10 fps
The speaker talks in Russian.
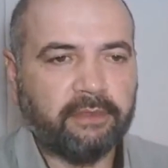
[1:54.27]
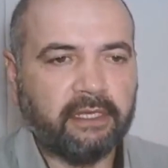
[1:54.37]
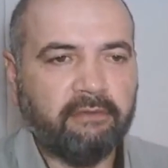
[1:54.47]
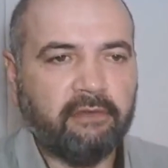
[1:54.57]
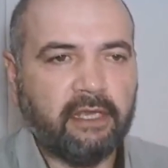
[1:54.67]

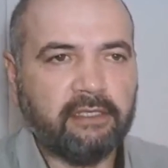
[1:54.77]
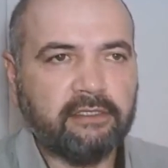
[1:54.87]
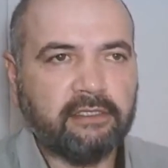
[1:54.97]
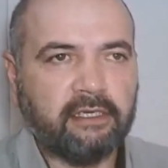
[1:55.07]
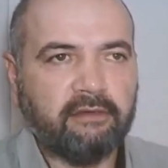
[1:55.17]

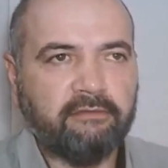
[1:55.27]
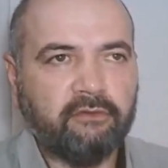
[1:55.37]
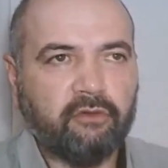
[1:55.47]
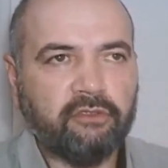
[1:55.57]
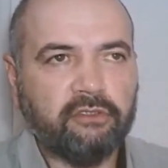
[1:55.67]
проявляется,
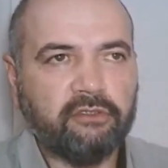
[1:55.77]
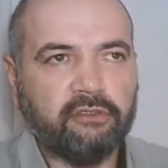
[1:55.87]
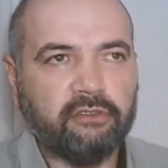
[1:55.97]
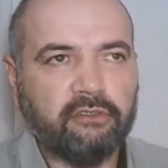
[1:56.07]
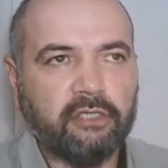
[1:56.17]

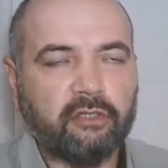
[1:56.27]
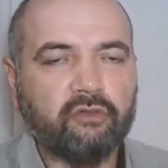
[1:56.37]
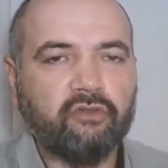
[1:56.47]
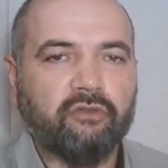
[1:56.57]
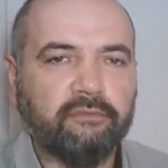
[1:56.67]
выходит
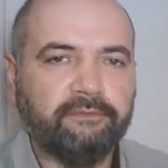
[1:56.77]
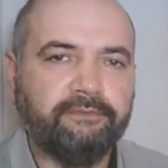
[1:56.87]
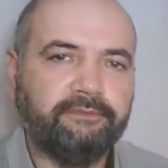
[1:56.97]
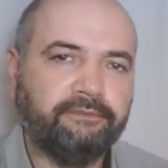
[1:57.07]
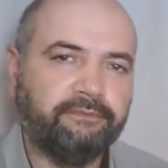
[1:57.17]
наружу.
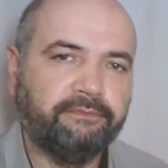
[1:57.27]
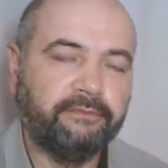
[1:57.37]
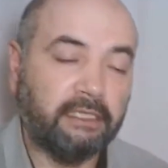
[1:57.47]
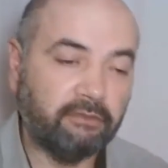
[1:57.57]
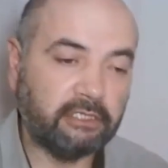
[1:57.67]

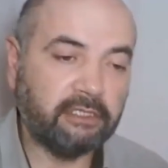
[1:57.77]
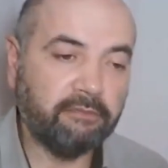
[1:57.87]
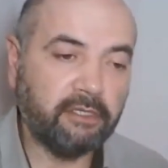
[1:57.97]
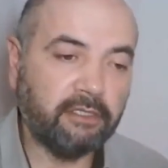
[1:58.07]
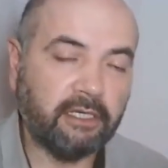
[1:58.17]
Вот
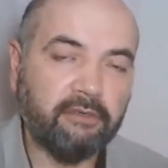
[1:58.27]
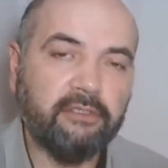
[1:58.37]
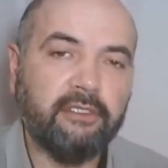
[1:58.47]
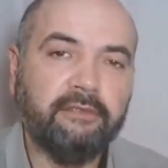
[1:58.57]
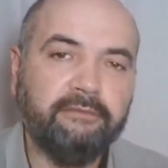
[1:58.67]
это мне
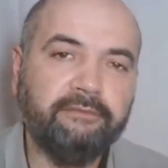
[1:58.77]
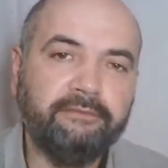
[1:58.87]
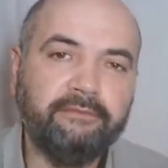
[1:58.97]
нравится.